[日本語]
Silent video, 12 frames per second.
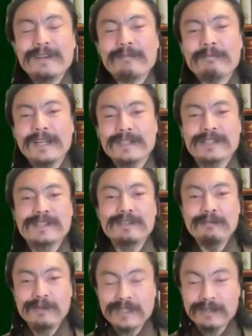まず
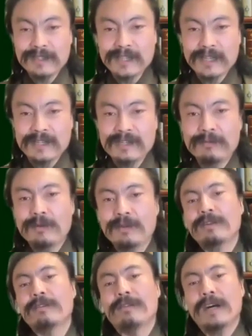注文してください。注文
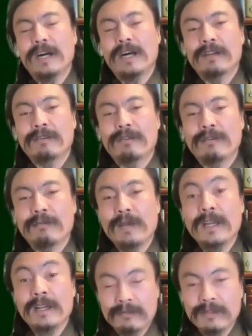というのは、あの
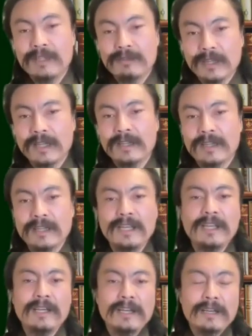明確に具体的に、